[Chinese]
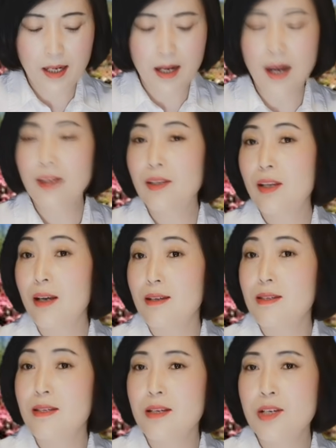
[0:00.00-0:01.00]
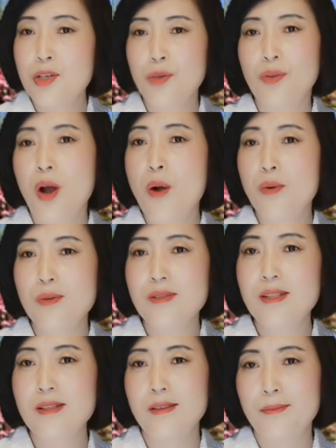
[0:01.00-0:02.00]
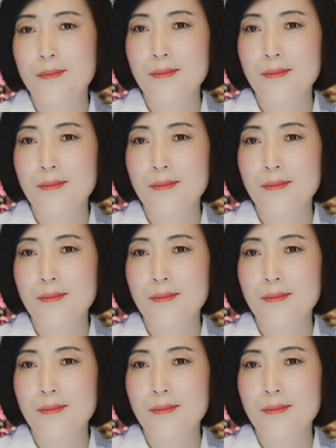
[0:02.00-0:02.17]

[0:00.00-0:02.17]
个顶级手套公司。